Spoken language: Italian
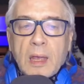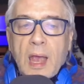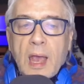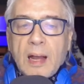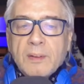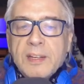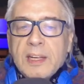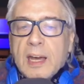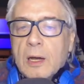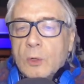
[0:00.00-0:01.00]
Al via,
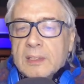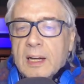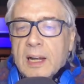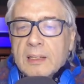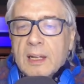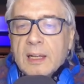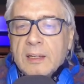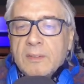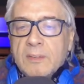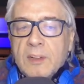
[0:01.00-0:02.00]
con l'entrata
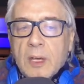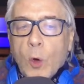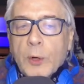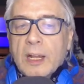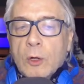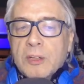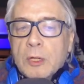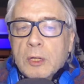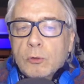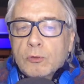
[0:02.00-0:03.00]
in vigore del
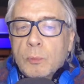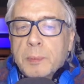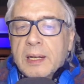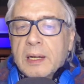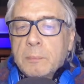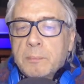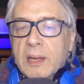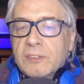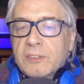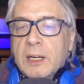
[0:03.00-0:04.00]
cosiddetto Super Green Pass
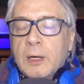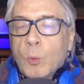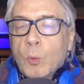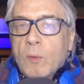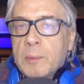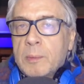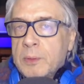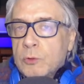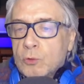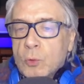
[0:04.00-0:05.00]
delle nuove
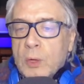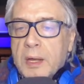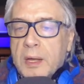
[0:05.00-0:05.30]
misure